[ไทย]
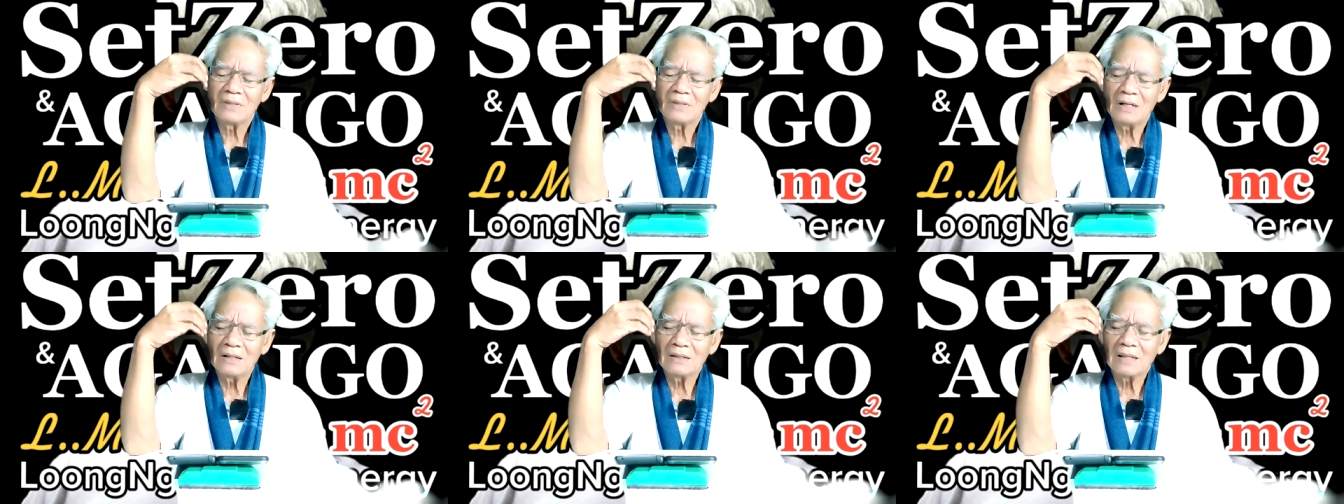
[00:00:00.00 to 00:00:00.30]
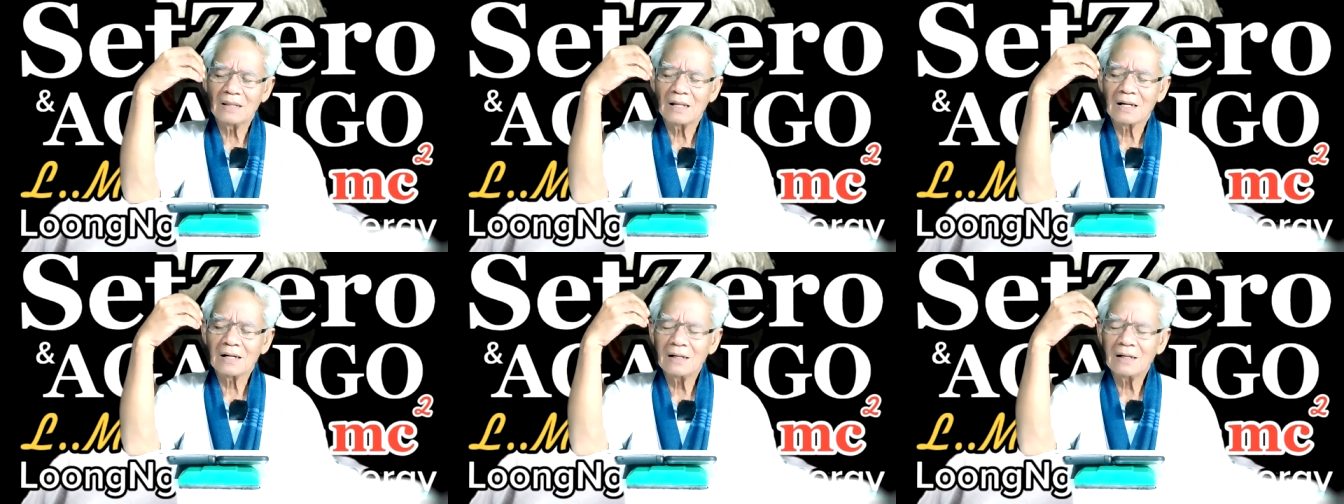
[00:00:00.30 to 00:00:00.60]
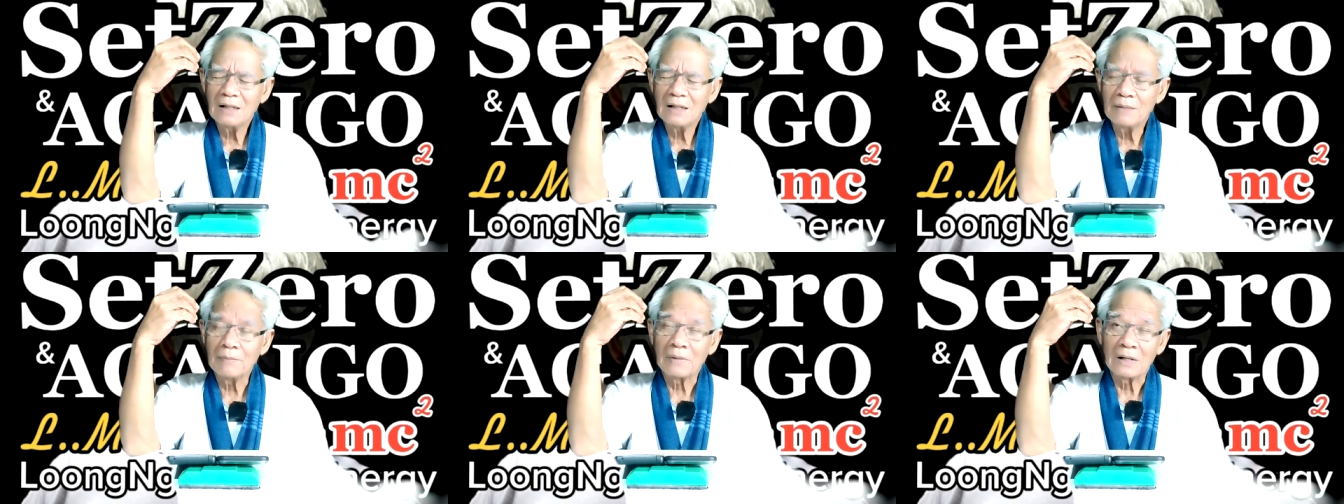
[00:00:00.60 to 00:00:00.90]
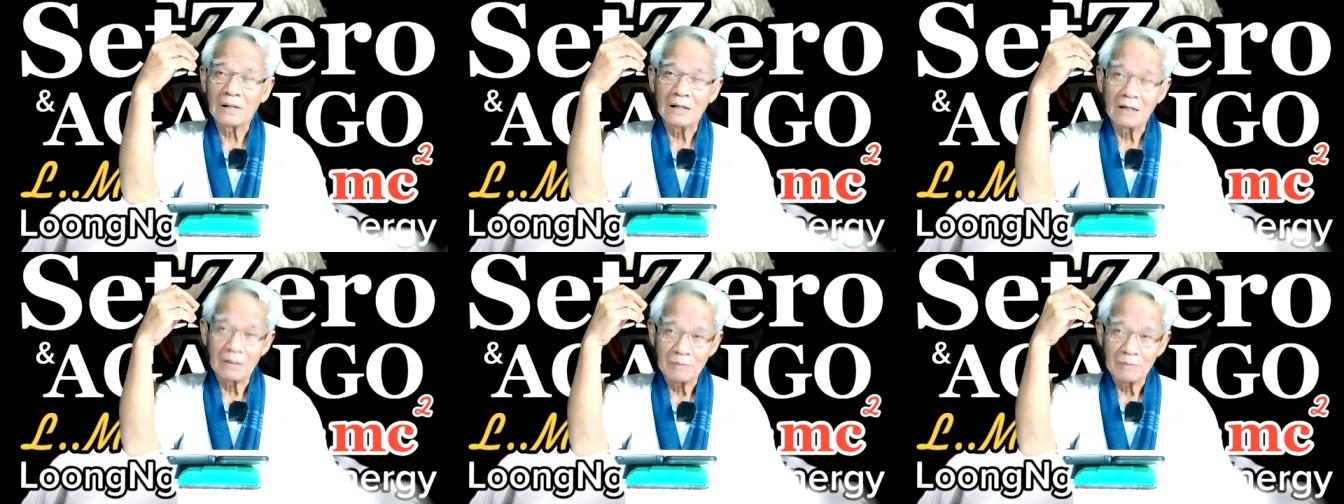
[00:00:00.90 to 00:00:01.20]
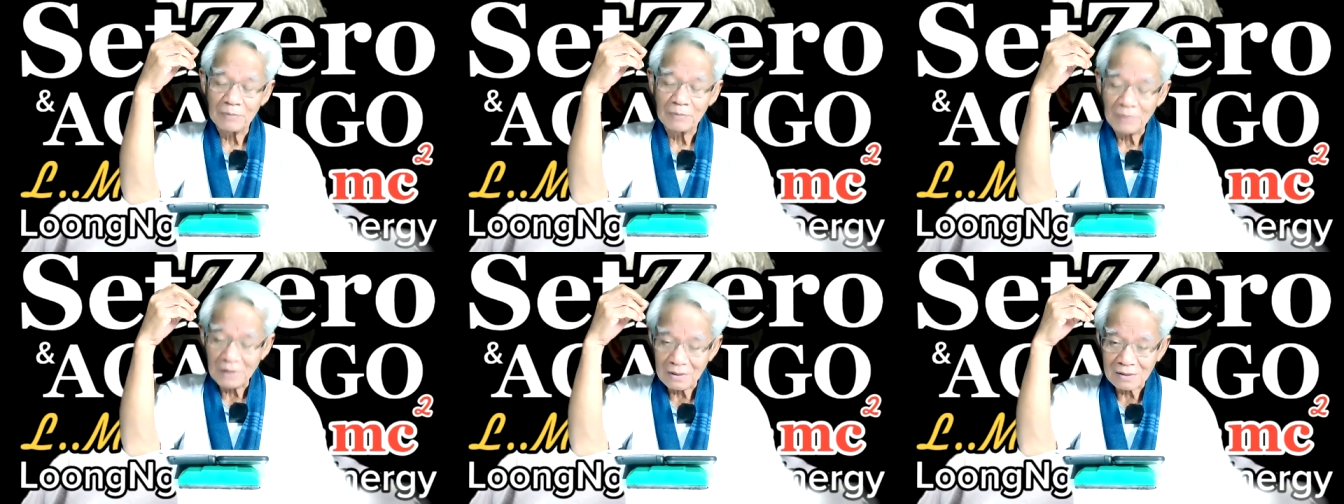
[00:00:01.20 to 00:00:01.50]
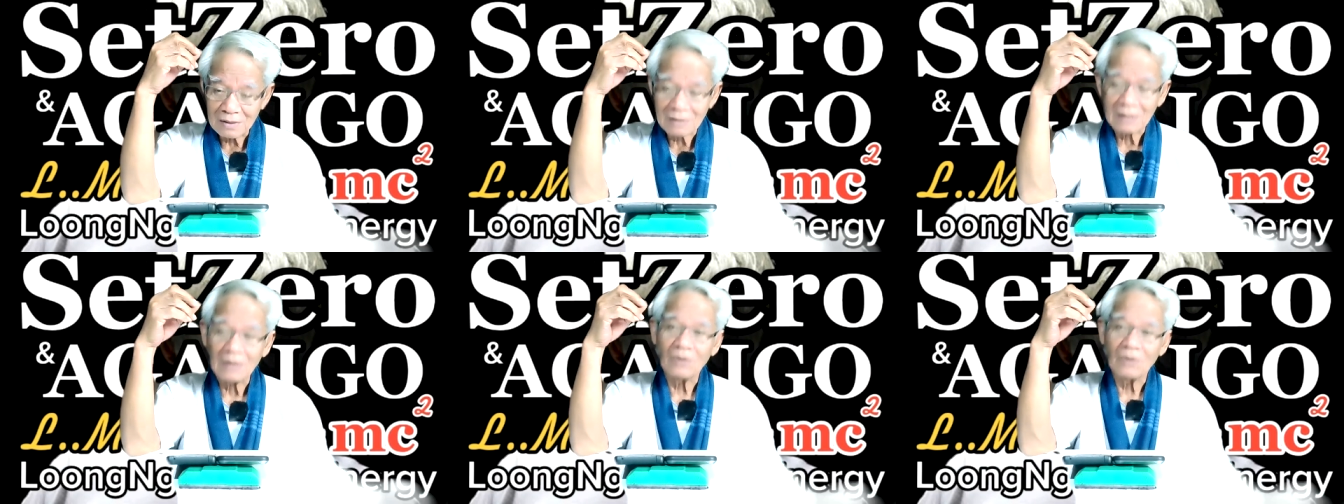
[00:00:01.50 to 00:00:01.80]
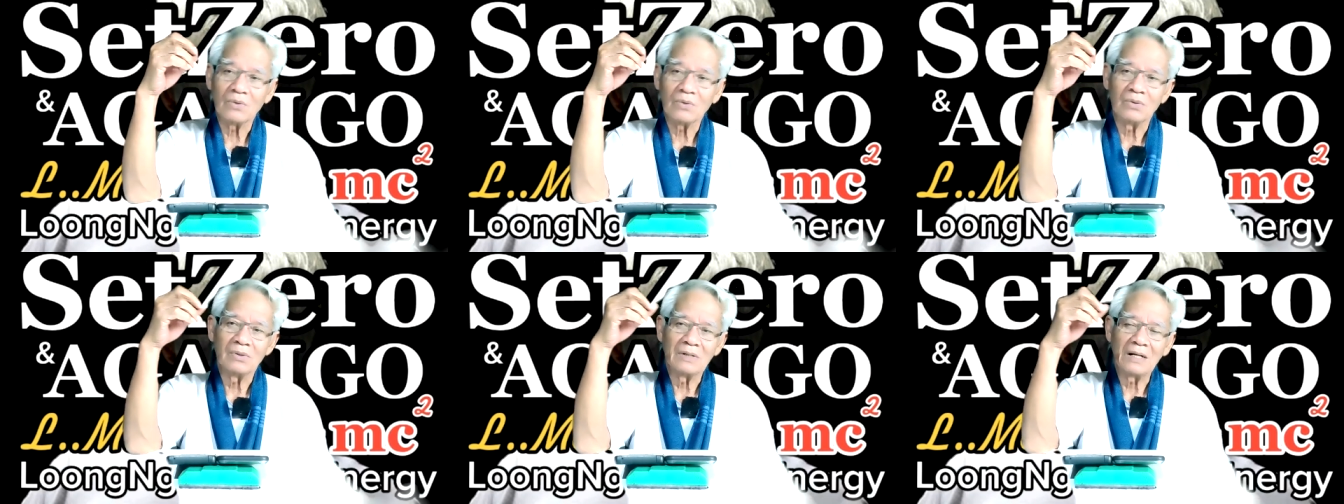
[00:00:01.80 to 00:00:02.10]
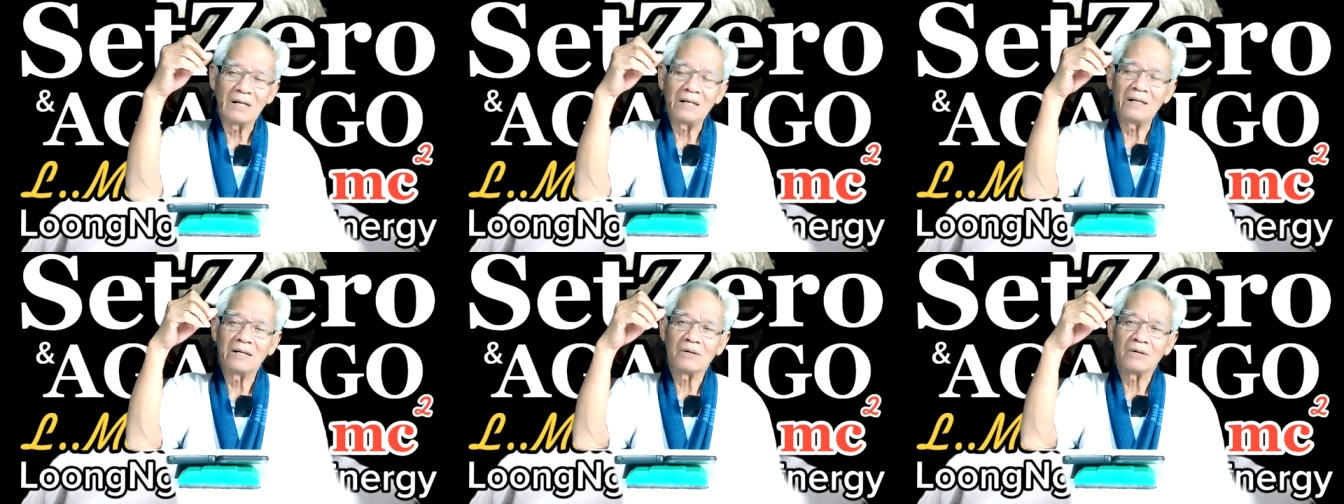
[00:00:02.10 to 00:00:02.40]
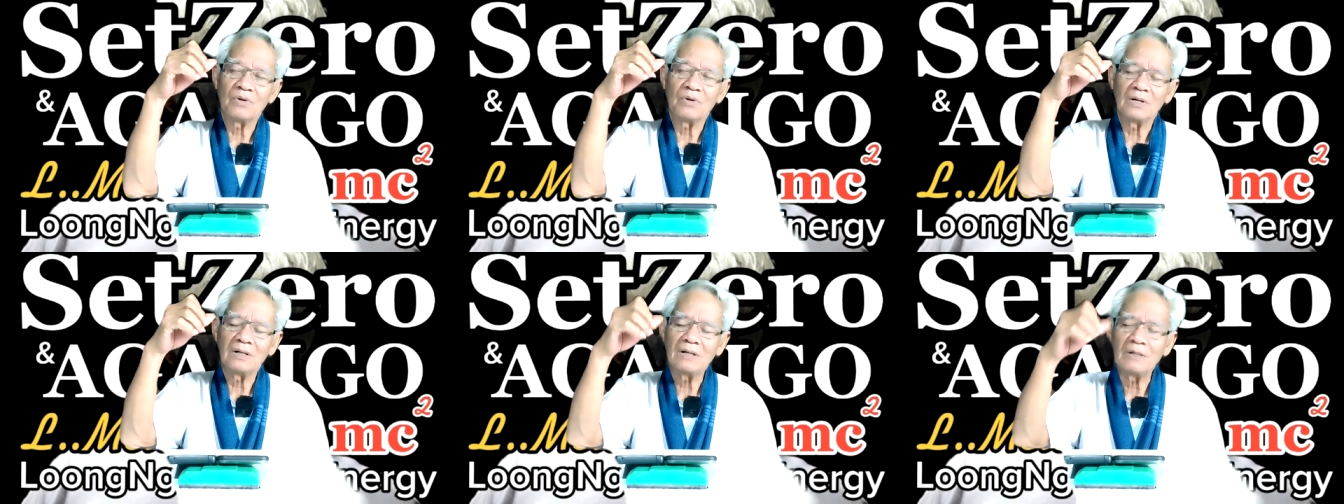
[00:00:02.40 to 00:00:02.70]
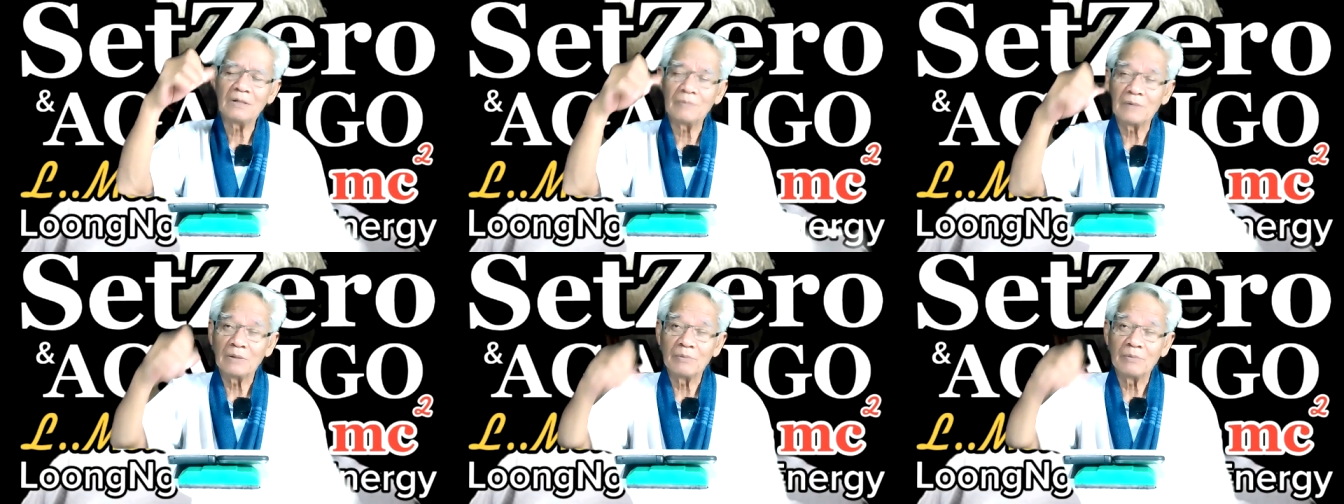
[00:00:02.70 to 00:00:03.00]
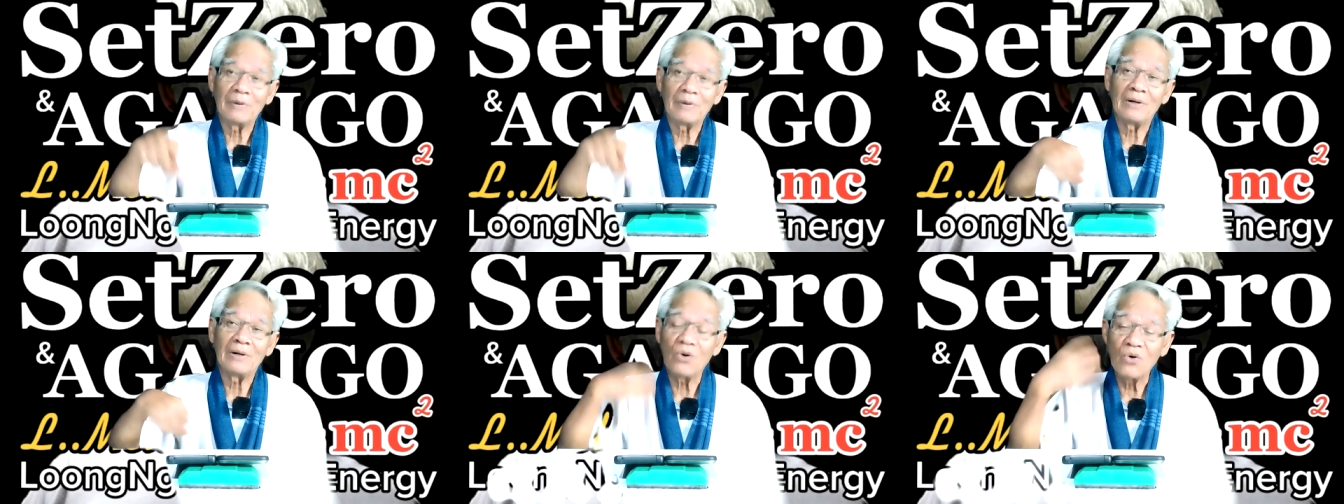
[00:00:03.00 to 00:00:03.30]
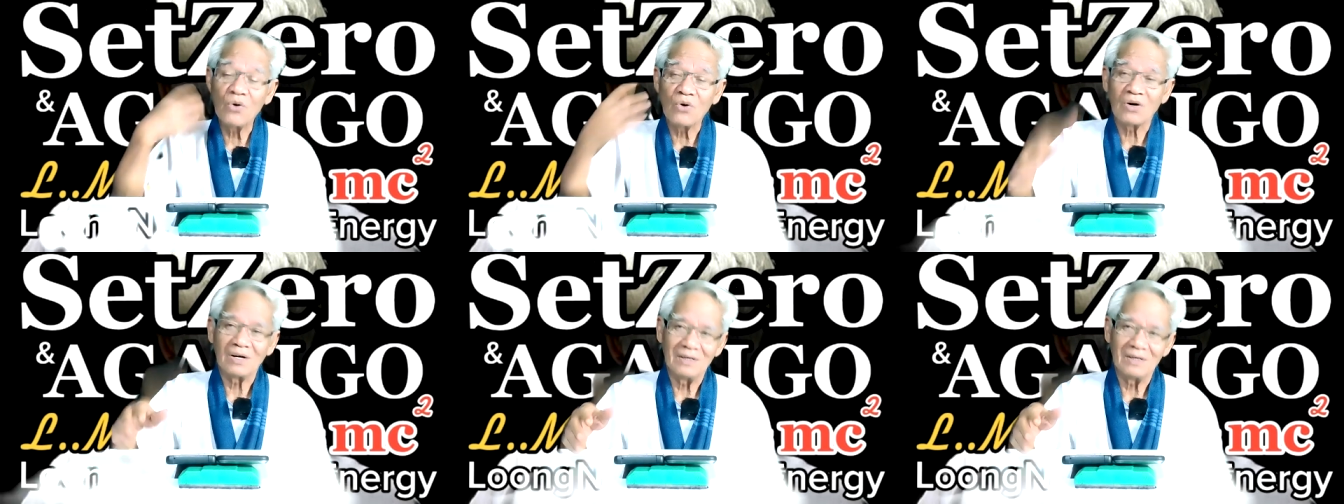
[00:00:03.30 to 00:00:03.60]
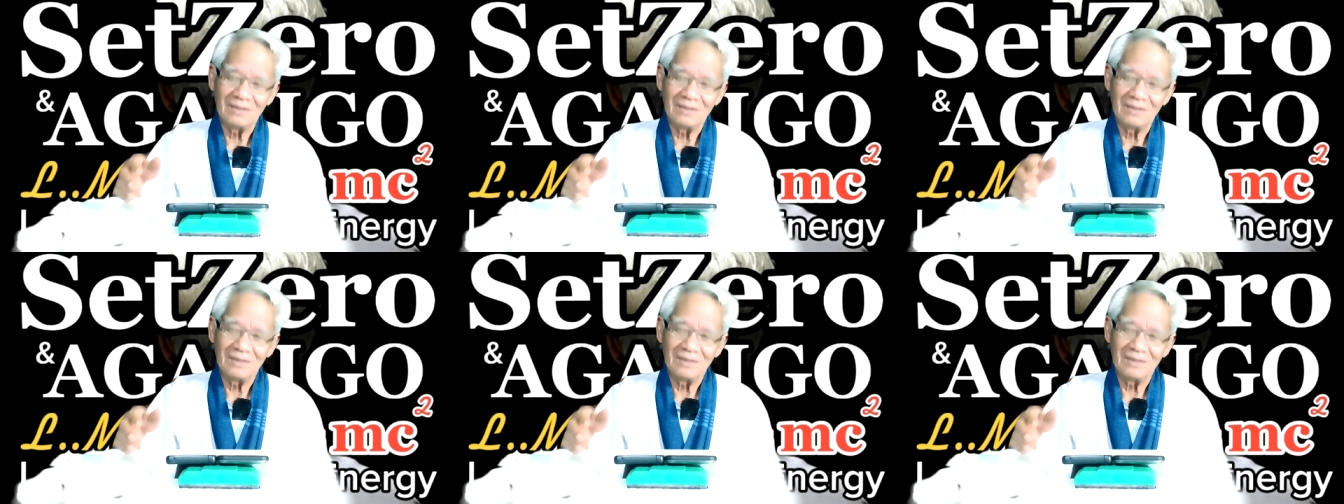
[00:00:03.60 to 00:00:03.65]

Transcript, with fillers: ตั้งแต่เริ่มเกิดมาเป็นเราในหนึ่งก็เริ่มเกิดเป็นโลก